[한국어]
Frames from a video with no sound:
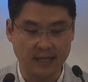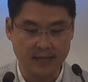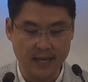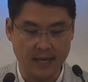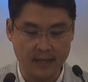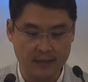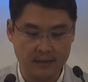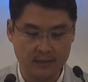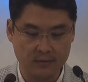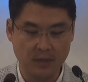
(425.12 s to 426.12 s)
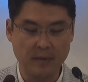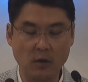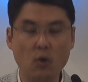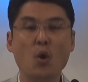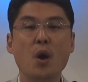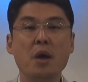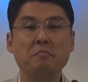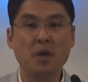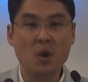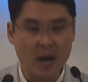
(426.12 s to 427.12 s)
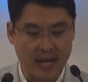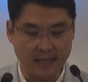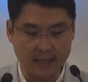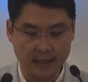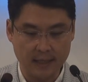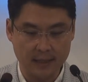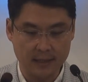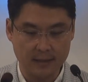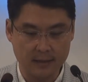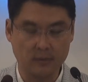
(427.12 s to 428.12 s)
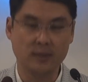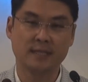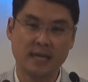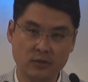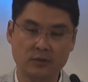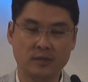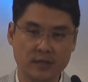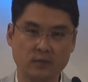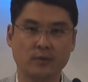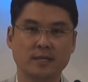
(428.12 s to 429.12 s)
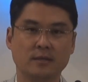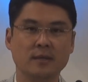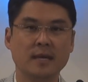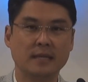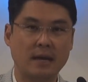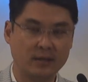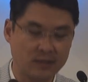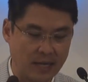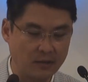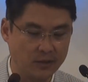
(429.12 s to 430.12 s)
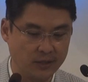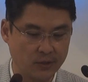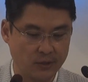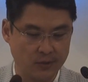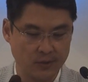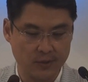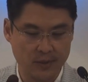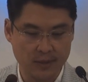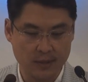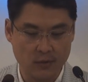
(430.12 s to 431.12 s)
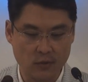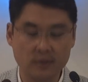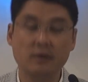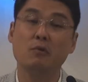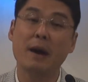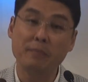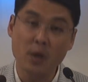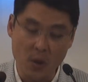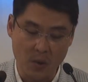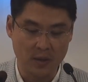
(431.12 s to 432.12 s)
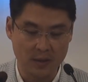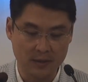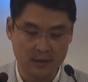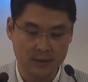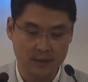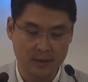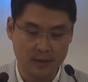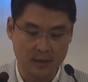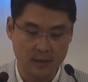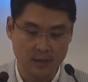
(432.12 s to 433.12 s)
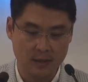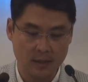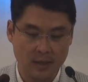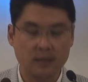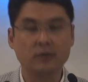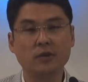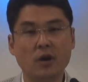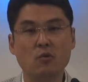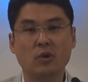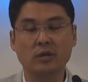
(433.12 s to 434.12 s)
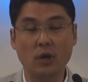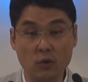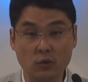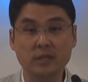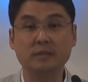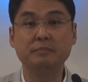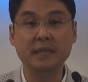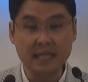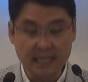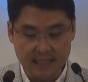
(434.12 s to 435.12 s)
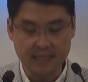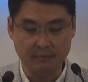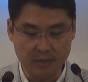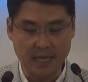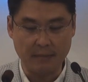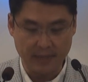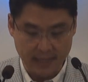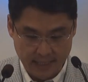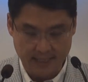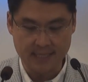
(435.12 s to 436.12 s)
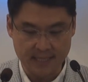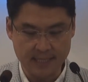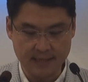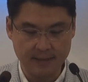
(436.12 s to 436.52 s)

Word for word: 텐데 우리말로 평안 오늘 찬, 찬송에서 나왔던 단어이죠. 혹은 화평 그리고 영어, 영어로는 peace입니다. peace